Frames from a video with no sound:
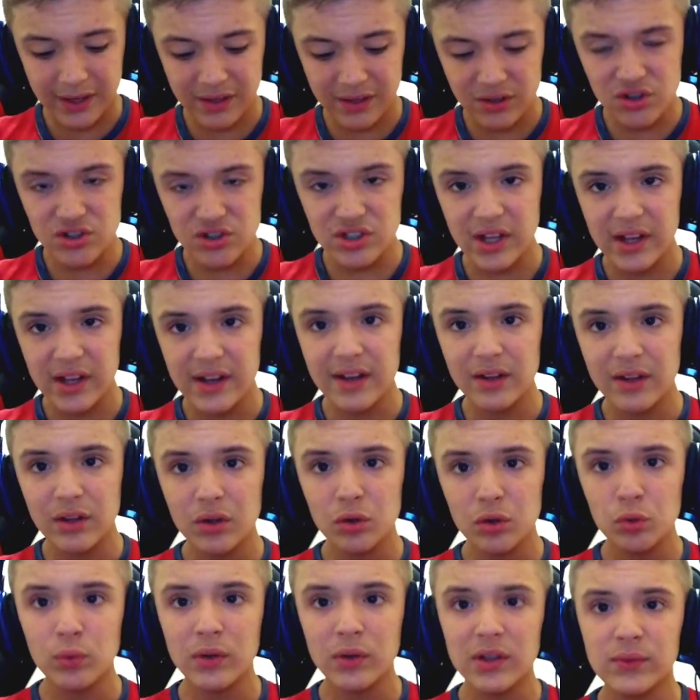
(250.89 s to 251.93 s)
que a gente
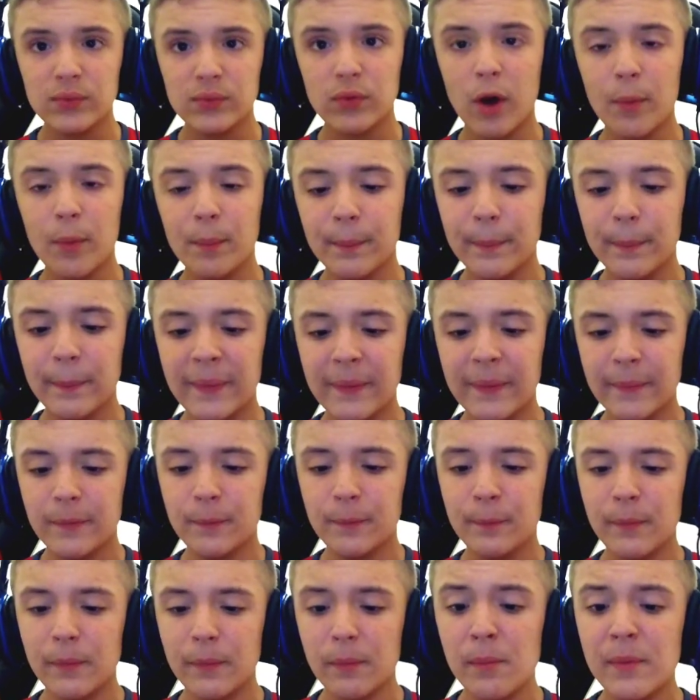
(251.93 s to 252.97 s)
teria duas formas,
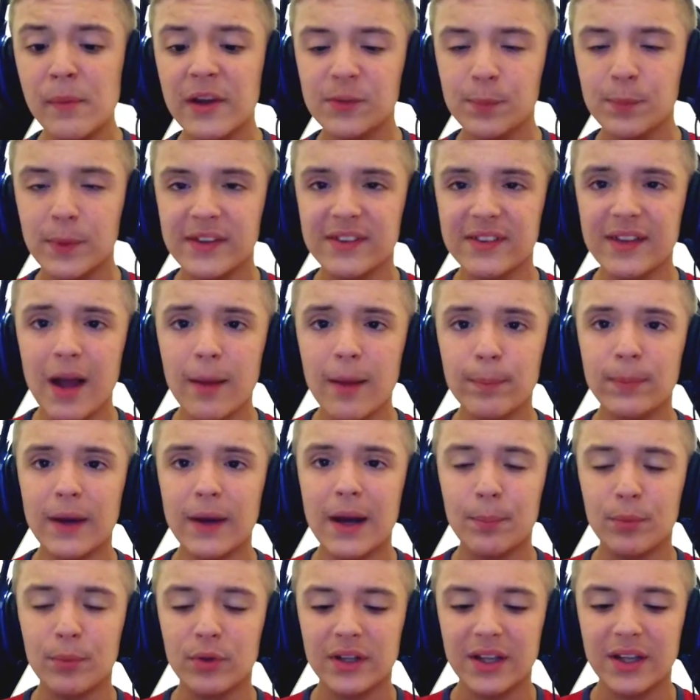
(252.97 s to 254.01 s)
uma, uma de
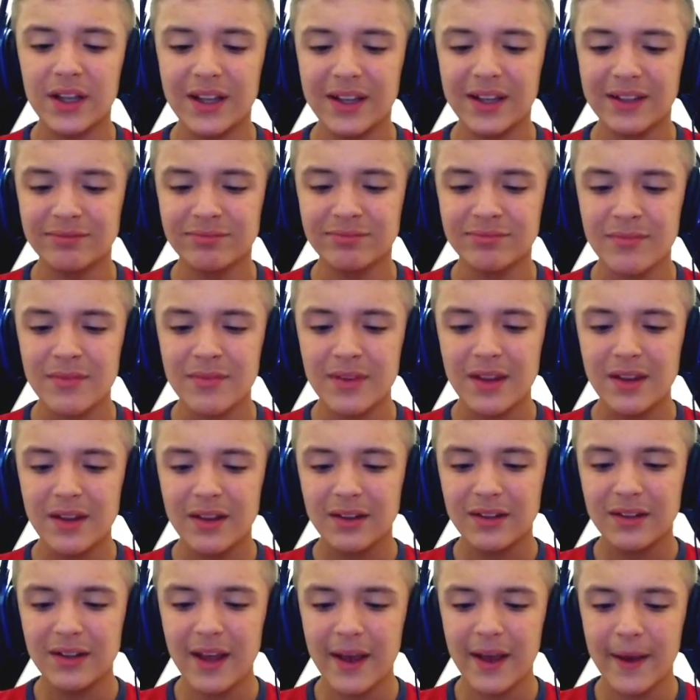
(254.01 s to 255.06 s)
escapar. Porque
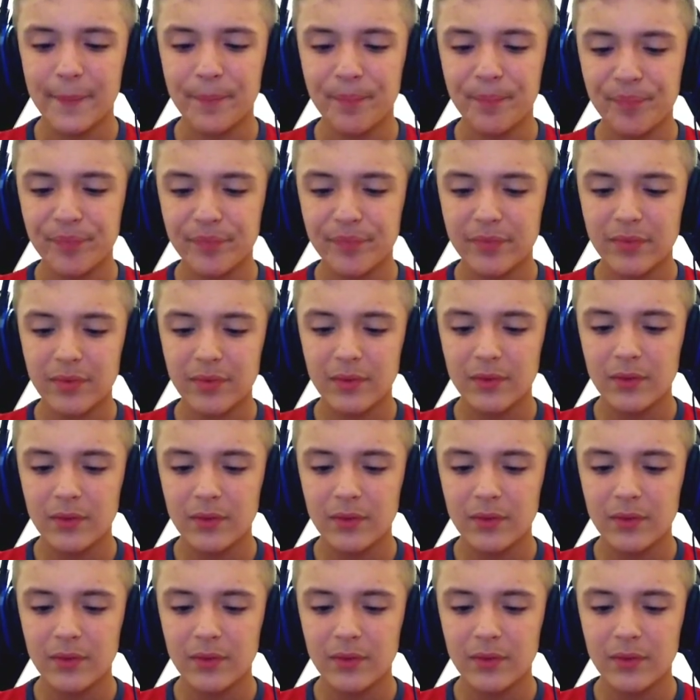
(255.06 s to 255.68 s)
né?